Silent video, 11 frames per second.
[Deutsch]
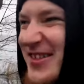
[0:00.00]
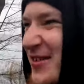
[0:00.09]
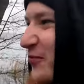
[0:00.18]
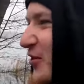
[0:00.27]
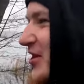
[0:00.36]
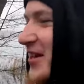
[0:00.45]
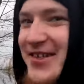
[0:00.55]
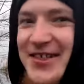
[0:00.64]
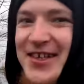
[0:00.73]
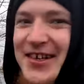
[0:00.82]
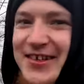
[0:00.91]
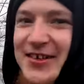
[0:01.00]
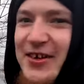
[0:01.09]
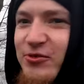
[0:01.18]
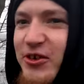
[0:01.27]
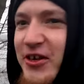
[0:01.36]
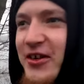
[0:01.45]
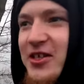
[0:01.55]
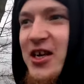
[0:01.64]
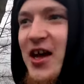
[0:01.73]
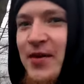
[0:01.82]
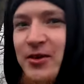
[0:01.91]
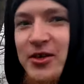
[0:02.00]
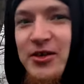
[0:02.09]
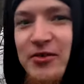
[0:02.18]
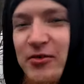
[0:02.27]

Die sind voll nass oder schleimig.